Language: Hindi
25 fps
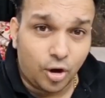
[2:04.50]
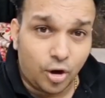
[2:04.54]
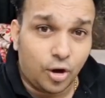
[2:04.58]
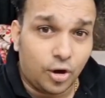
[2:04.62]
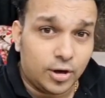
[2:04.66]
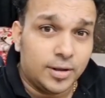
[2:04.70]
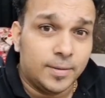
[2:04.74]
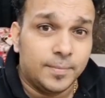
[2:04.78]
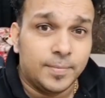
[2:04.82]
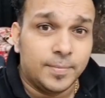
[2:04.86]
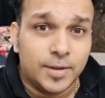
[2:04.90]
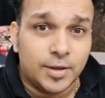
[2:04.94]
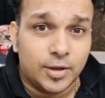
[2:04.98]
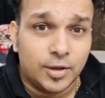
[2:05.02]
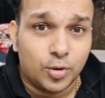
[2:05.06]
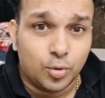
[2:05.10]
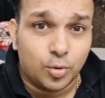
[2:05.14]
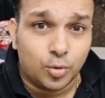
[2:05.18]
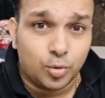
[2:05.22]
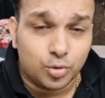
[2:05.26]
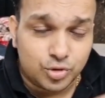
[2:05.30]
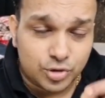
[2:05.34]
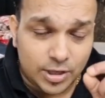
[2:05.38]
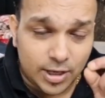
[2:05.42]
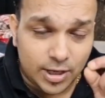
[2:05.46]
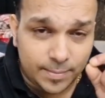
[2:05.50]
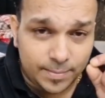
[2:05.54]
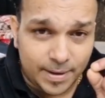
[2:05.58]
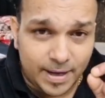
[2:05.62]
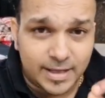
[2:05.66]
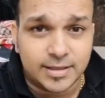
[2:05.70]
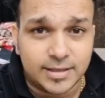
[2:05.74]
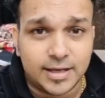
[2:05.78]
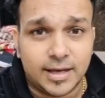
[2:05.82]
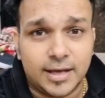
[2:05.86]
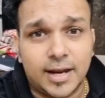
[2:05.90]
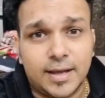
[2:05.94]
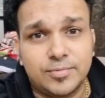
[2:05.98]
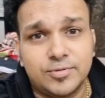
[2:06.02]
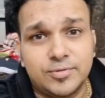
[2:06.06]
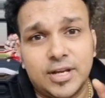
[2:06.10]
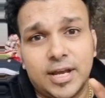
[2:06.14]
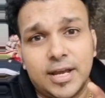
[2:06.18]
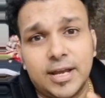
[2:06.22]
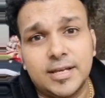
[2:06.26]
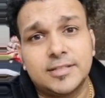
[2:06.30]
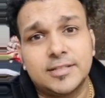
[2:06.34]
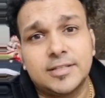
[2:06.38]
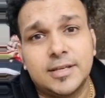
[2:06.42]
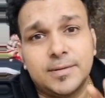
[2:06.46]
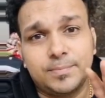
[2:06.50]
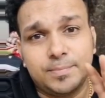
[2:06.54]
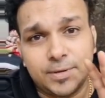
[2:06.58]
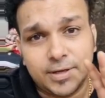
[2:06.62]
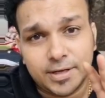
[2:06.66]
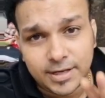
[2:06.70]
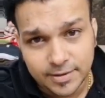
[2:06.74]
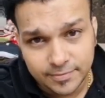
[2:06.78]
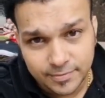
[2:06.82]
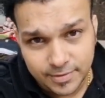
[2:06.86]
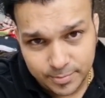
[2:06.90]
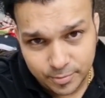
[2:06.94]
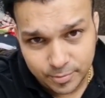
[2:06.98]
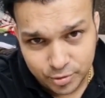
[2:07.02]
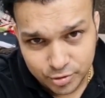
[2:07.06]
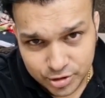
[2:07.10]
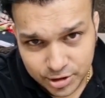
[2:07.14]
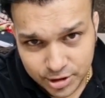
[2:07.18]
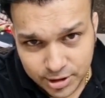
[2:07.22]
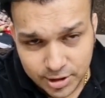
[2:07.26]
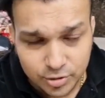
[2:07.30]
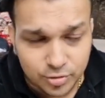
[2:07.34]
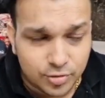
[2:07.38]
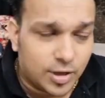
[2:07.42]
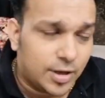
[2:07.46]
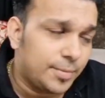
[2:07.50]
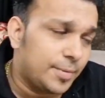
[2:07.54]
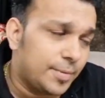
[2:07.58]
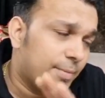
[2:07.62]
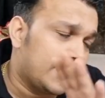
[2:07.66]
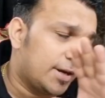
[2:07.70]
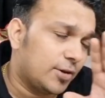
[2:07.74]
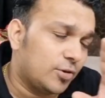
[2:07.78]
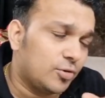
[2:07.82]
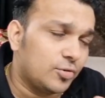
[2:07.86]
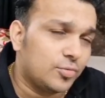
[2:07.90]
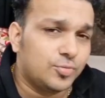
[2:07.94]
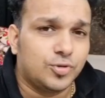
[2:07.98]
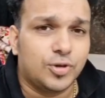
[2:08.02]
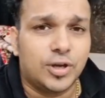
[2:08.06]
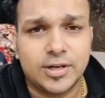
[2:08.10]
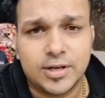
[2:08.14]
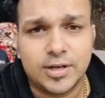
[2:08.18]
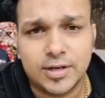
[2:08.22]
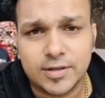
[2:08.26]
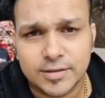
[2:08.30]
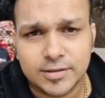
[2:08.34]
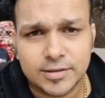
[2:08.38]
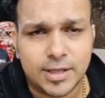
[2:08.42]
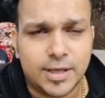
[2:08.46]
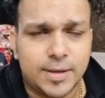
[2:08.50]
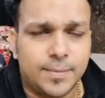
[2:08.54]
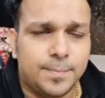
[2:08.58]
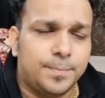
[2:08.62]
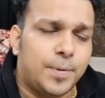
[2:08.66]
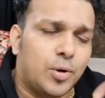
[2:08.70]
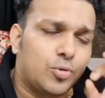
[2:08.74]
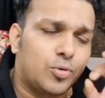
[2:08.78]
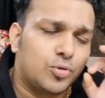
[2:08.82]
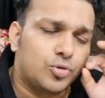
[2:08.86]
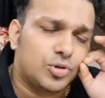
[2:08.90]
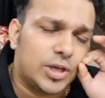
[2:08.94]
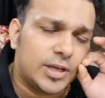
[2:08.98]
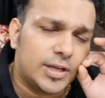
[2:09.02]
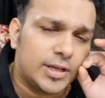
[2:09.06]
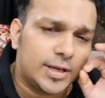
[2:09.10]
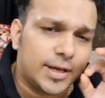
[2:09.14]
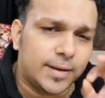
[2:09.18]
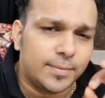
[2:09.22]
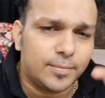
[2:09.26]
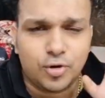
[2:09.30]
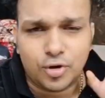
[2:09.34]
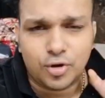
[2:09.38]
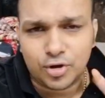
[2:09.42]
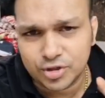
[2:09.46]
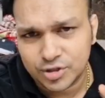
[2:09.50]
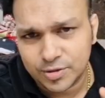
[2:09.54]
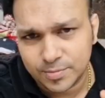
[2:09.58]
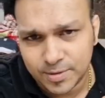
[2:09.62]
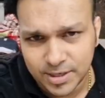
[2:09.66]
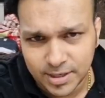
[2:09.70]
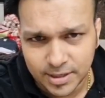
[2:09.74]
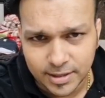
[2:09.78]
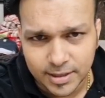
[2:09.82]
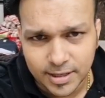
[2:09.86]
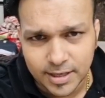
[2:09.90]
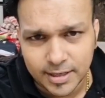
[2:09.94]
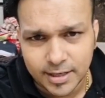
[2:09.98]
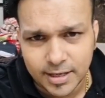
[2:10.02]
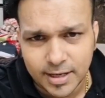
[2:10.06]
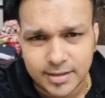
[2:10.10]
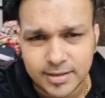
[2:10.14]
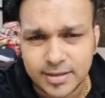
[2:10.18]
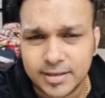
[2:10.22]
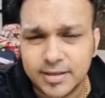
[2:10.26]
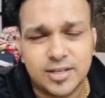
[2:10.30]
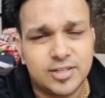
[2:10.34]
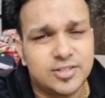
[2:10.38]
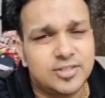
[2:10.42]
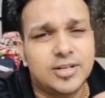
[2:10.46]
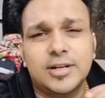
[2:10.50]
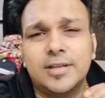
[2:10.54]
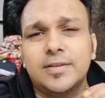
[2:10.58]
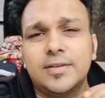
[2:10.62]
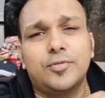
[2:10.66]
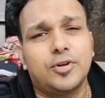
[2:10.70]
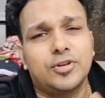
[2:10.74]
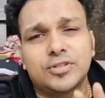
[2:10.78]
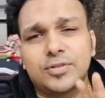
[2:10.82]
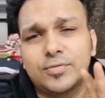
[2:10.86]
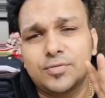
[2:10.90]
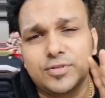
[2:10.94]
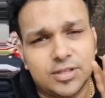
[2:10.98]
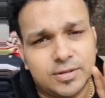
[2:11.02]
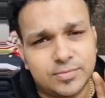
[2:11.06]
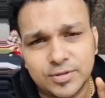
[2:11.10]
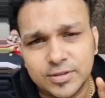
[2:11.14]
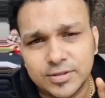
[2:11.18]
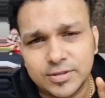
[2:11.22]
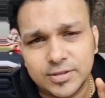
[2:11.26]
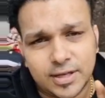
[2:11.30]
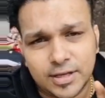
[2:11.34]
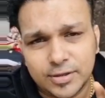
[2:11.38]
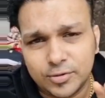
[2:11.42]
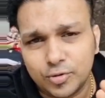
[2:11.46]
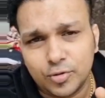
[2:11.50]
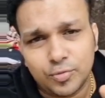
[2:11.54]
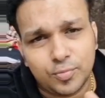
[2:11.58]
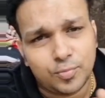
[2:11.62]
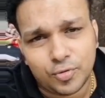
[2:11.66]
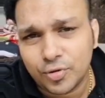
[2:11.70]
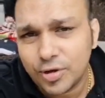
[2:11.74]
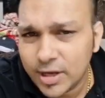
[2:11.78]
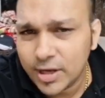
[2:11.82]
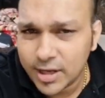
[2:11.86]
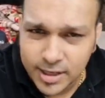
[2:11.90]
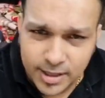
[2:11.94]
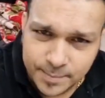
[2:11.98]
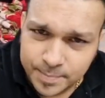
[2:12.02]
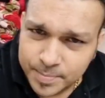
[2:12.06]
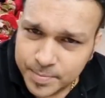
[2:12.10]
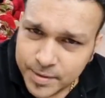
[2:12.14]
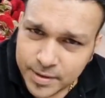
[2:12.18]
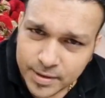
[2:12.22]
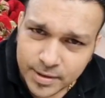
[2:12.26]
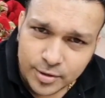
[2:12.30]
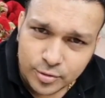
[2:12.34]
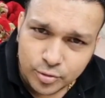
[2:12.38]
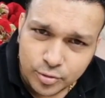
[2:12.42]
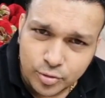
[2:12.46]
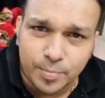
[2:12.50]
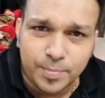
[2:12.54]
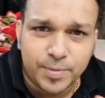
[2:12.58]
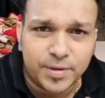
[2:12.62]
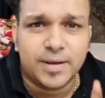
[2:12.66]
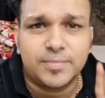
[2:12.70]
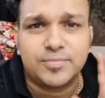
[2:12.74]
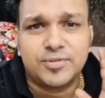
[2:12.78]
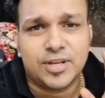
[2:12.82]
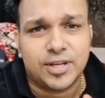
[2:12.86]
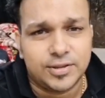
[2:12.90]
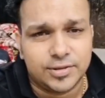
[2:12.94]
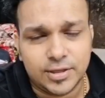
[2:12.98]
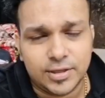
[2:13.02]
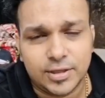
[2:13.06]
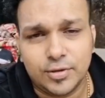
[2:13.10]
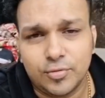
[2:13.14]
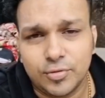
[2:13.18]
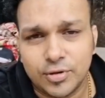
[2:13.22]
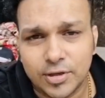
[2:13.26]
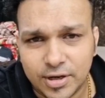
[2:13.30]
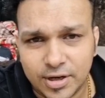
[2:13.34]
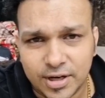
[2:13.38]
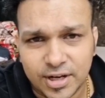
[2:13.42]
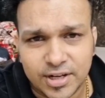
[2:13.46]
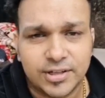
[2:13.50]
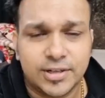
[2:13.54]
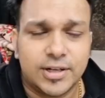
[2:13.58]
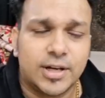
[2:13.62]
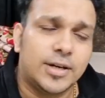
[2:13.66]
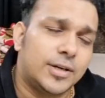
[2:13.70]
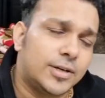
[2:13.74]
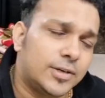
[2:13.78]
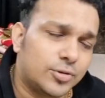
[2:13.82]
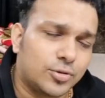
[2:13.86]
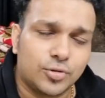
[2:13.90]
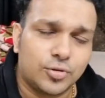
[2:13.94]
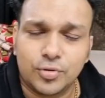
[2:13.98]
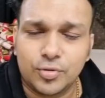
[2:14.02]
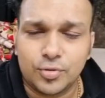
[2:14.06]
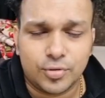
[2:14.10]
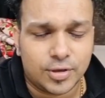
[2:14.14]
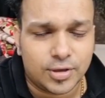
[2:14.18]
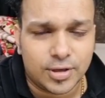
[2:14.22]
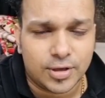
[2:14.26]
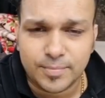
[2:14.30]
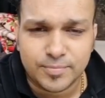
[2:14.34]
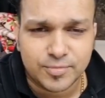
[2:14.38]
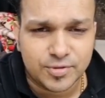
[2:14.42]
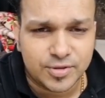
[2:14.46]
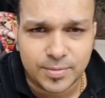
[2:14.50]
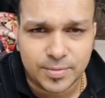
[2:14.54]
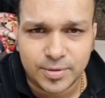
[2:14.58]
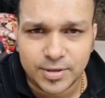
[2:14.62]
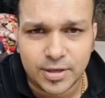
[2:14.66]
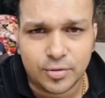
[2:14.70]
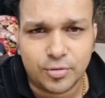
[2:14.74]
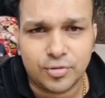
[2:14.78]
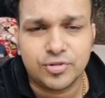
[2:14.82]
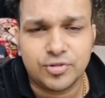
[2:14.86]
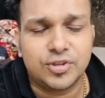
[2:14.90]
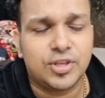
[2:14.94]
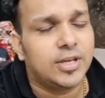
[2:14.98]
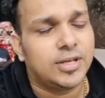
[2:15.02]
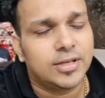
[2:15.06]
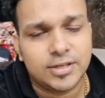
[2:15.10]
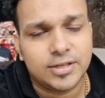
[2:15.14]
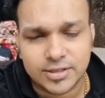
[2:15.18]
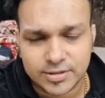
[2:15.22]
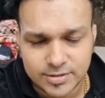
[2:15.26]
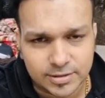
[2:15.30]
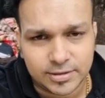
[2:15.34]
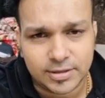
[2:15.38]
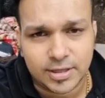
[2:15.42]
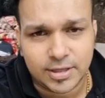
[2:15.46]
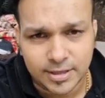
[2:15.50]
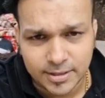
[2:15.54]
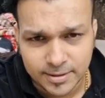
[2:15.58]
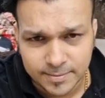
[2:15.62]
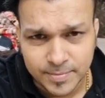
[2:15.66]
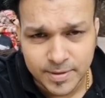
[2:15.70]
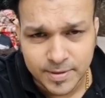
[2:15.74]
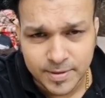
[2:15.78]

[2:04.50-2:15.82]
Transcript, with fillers: और उसके बाद अगर आप चाहें इसकी पीडीएफ आपको चाहिए तो आप हमारे ग्रुप ज्वाइन कर सकते हैं बहुत ही कम कॉस्ट में रखा गया है देखिए स्टडी फॉर सिविल सर्विस ने अगर ग्रुप बोला है तो फिर आप जानते ही हो कि कंटेंट तो हमसे बेटर कोई दे ही नहीं सकता है